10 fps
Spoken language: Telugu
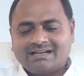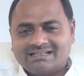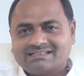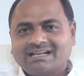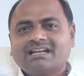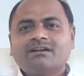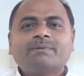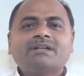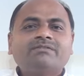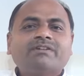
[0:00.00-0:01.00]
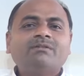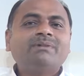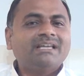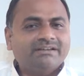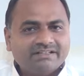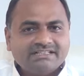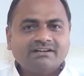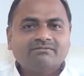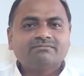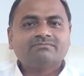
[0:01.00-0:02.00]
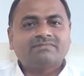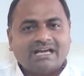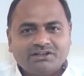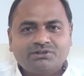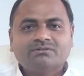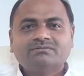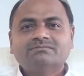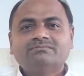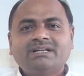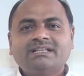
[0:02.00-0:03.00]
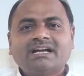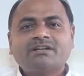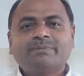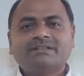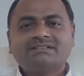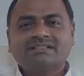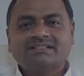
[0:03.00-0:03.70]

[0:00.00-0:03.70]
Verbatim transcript: కష్టానికి ప్రతిఫలమే ఈ విజయం థ్యాంక్ యూ మీ తాటిపర్తి